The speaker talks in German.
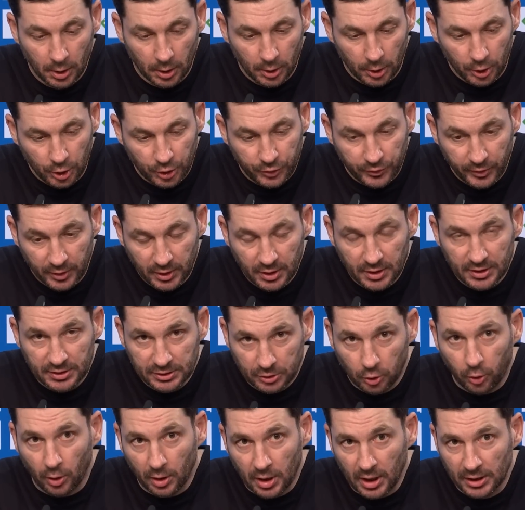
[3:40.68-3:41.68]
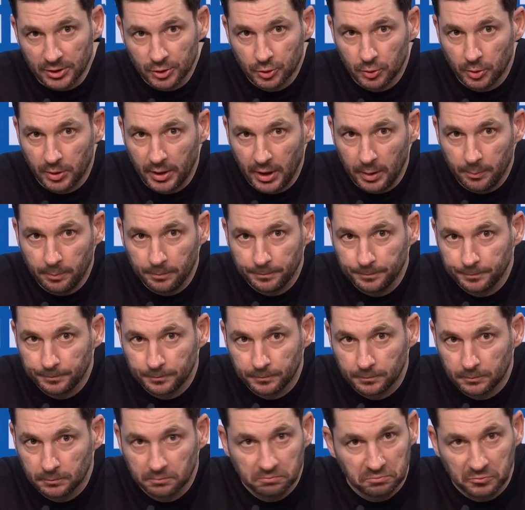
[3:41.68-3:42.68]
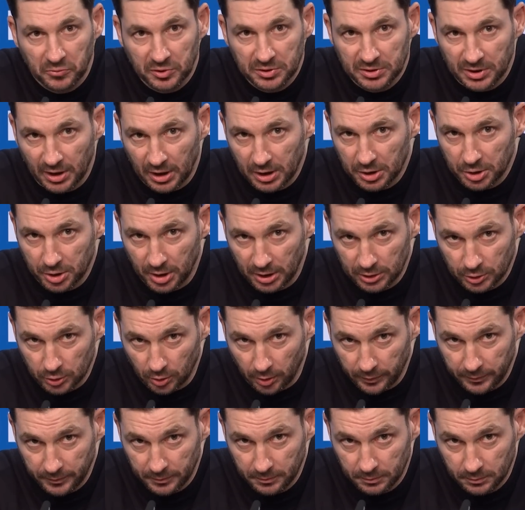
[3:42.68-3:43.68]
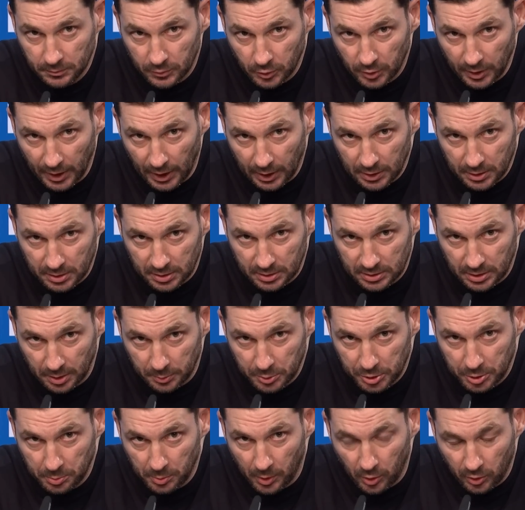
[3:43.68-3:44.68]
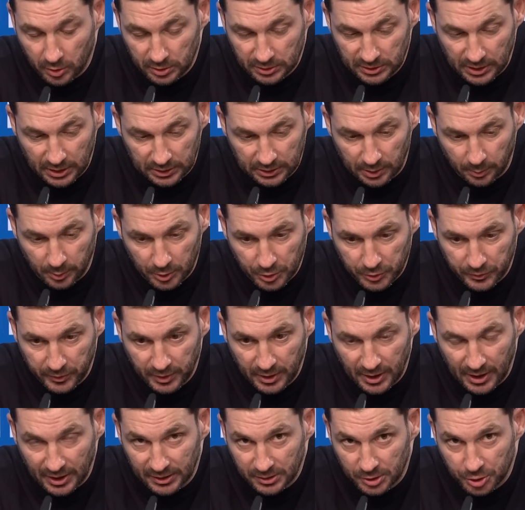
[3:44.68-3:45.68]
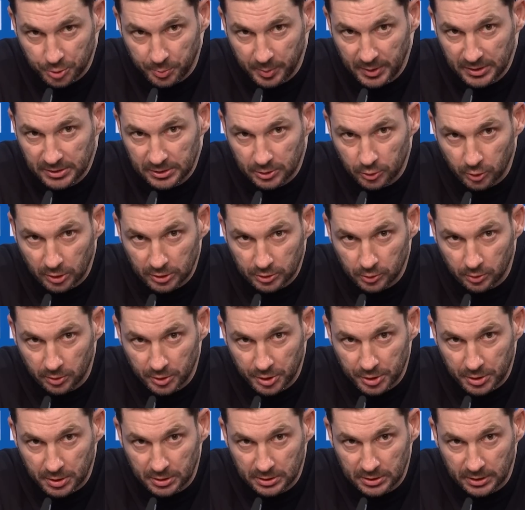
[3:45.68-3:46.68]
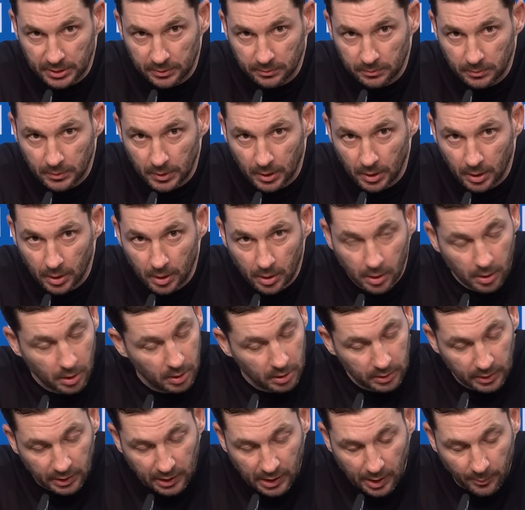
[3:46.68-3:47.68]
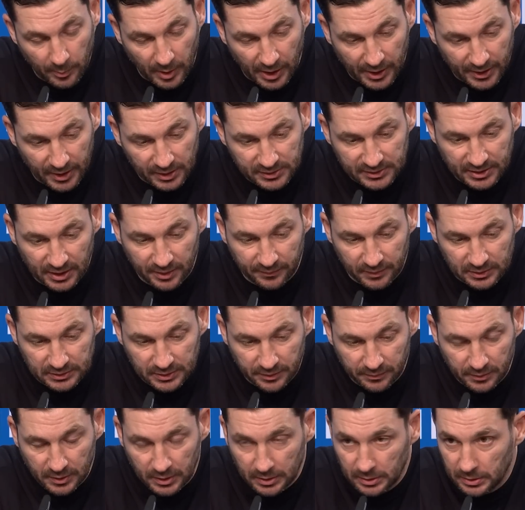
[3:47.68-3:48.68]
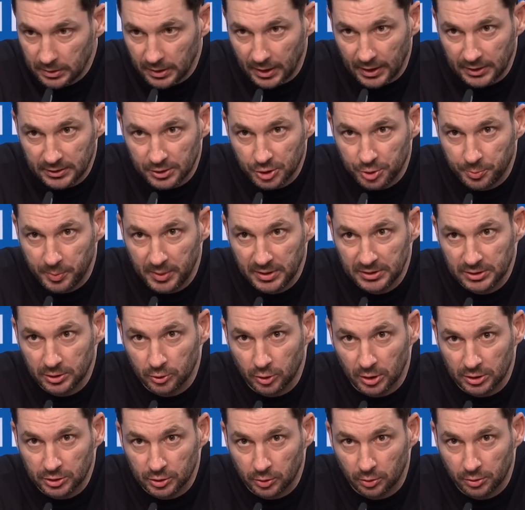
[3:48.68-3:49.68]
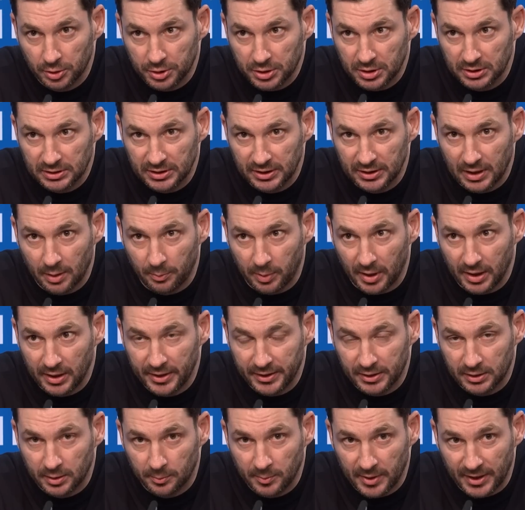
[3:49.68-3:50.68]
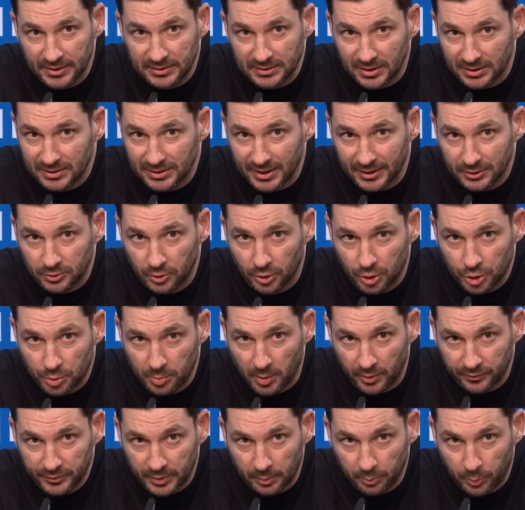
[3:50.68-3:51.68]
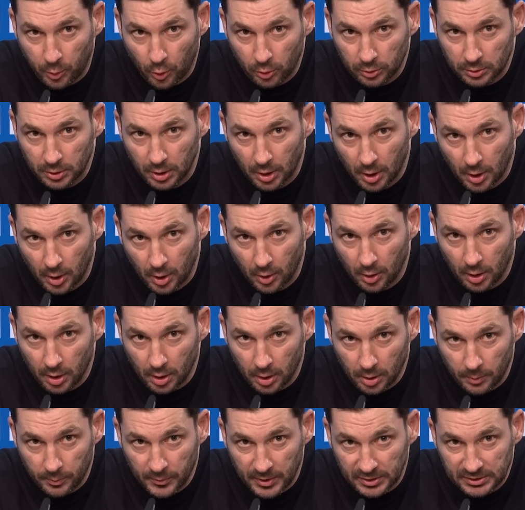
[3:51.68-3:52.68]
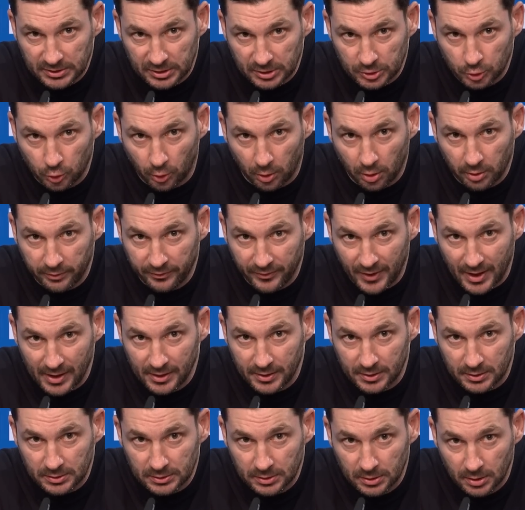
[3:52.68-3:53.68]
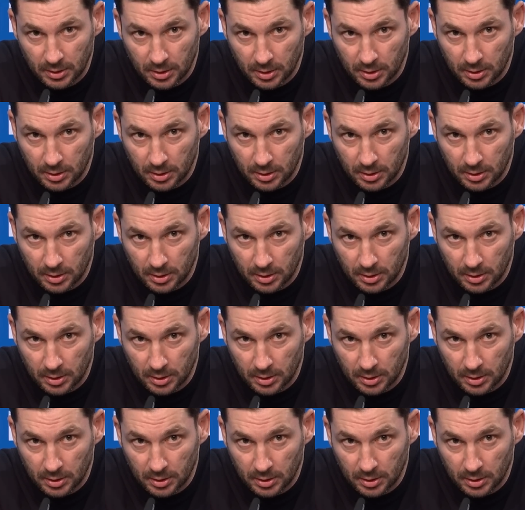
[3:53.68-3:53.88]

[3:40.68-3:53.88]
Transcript: Ich finde, das Tor kannst du geben. Das sage ich ganz offen und ehrlich, das habe ich ihm auch gesagt. Aber ich finde, er hat die Spielsituation nicht gesehen. Da kann mir einer erzählen, was er will. Er hat die Spielsituation nicht gesehen, der Ball liegt im Netz, er zeigt noch nicht mal auf den Punkt, ähm, dass das Tor gefallen ist.